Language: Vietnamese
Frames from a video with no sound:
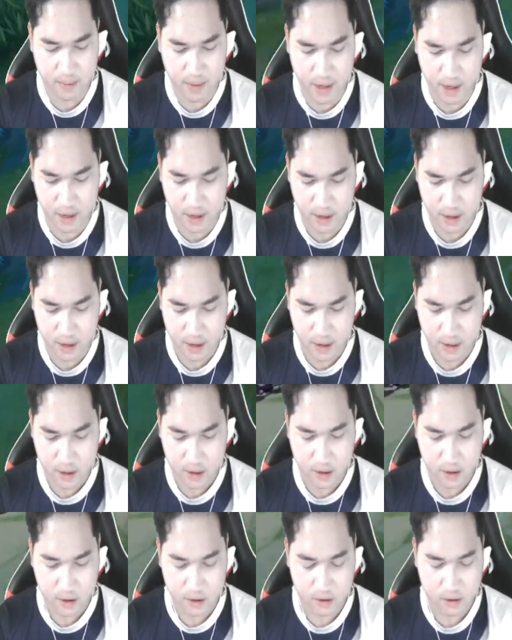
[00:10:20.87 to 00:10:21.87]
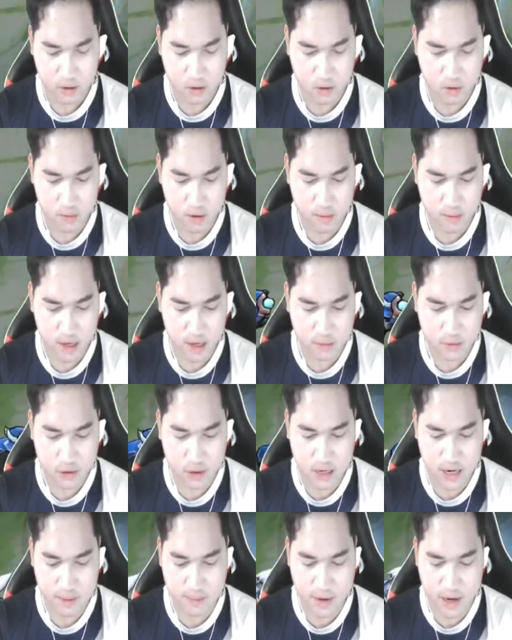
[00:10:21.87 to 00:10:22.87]
mày. Bây giờ bom lại trong
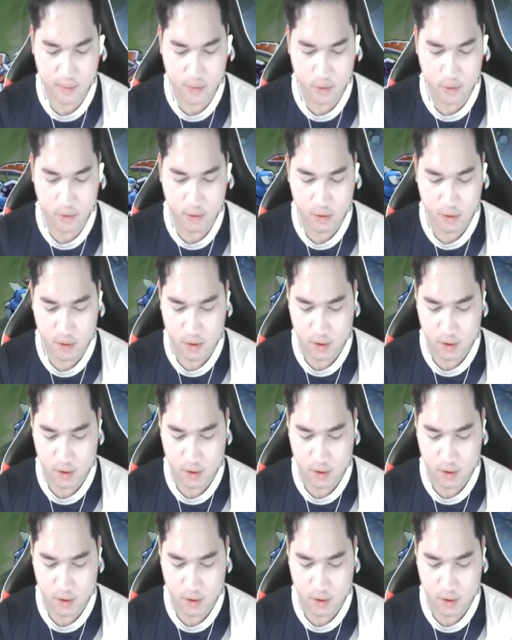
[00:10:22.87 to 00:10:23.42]
chư khang bay bù.